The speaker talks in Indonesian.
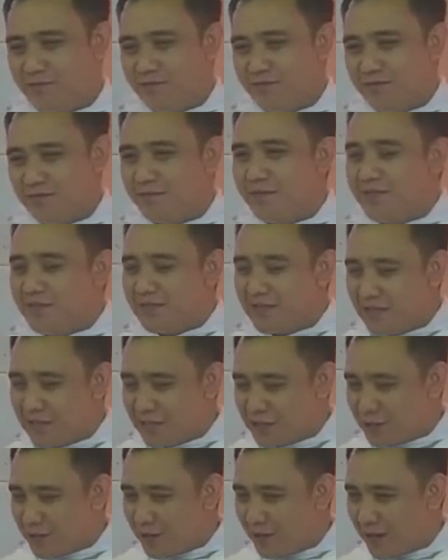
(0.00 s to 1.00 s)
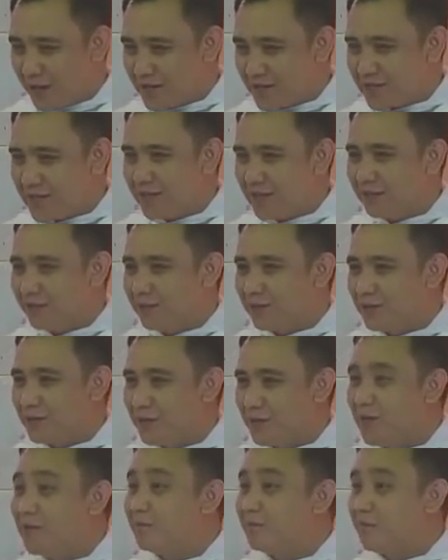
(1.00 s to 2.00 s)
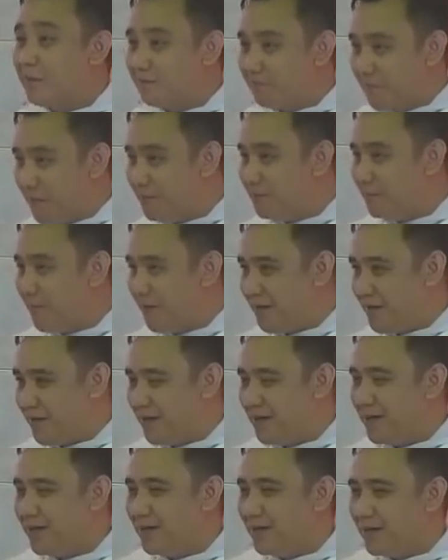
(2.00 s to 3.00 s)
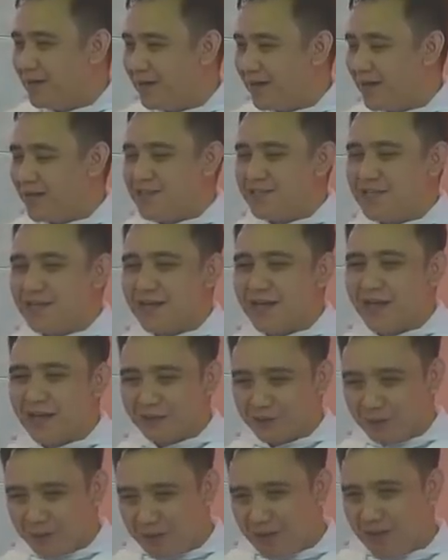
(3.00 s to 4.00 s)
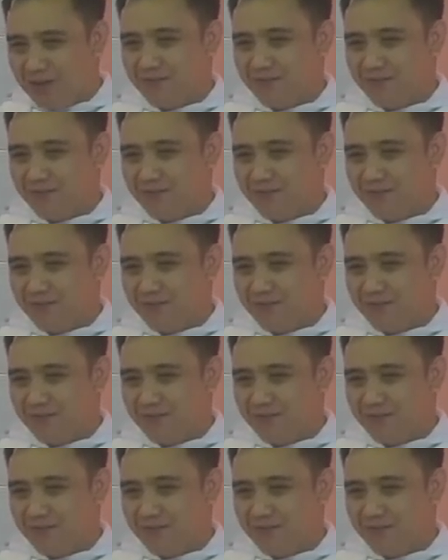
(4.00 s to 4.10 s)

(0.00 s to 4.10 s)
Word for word: menjadi seorang santo pemimpin gereja Katolik